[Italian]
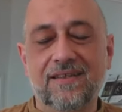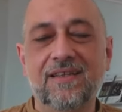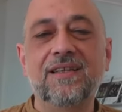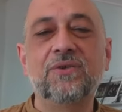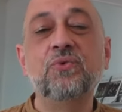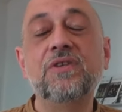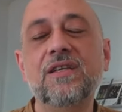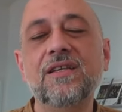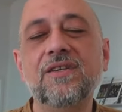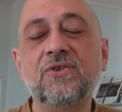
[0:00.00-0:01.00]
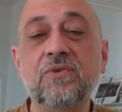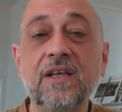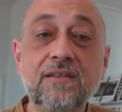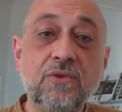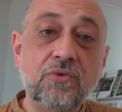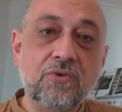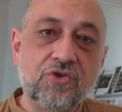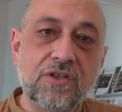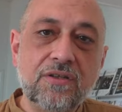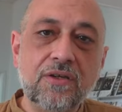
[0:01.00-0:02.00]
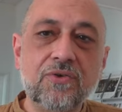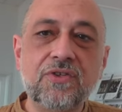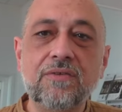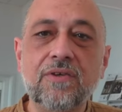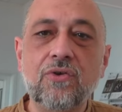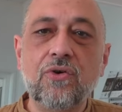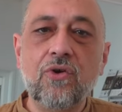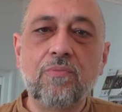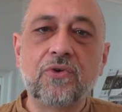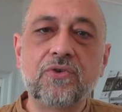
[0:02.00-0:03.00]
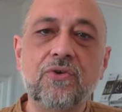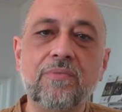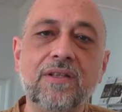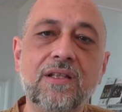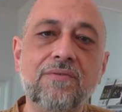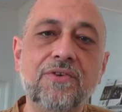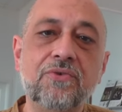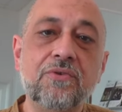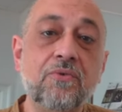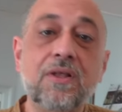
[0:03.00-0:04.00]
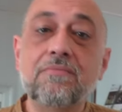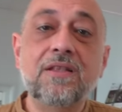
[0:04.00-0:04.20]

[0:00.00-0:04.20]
eh, tutti i studenti, tutti i docenti del conservatorio possono prendere visione di una